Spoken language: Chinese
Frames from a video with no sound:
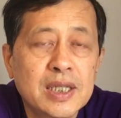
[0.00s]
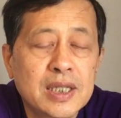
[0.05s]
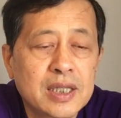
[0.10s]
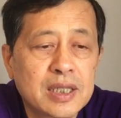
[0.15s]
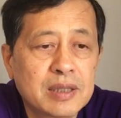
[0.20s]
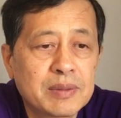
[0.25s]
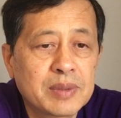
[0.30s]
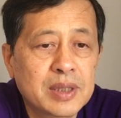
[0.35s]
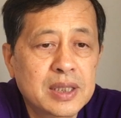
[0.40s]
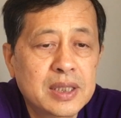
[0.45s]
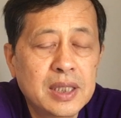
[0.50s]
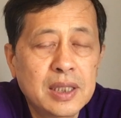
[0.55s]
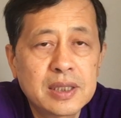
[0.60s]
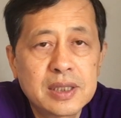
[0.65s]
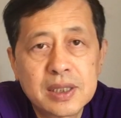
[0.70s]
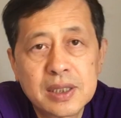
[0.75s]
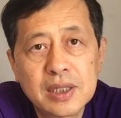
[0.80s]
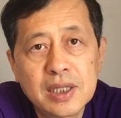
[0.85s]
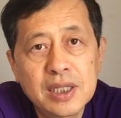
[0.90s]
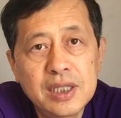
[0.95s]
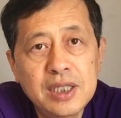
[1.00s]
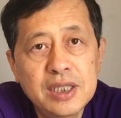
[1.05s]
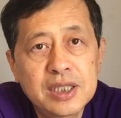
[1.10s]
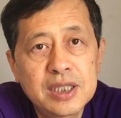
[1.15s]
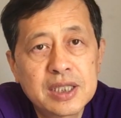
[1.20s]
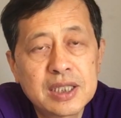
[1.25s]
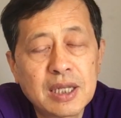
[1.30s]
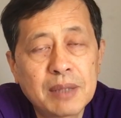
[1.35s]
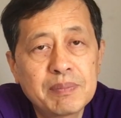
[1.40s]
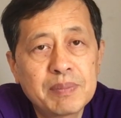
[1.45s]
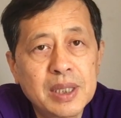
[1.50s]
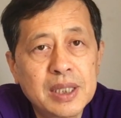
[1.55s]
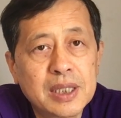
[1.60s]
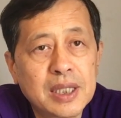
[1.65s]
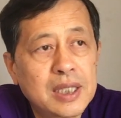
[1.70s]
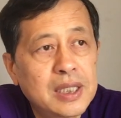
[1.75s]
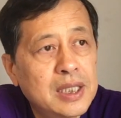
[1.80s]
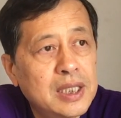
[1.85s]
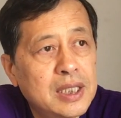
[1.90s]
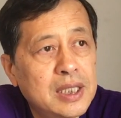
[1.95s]
那么这次的一级战备
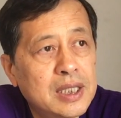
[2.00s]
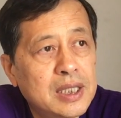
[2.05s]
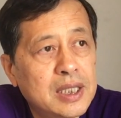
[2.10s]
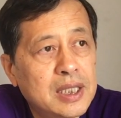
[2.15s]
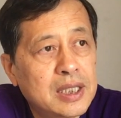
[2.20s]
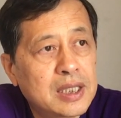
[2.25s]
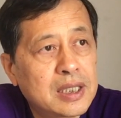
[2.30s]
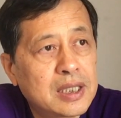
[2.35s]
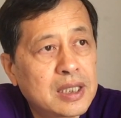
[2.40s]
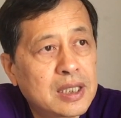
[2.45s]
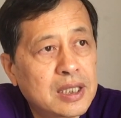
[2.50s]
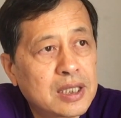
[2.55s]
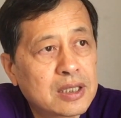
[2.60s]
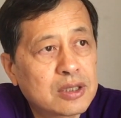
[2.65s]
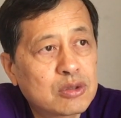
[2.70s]
呢，呃，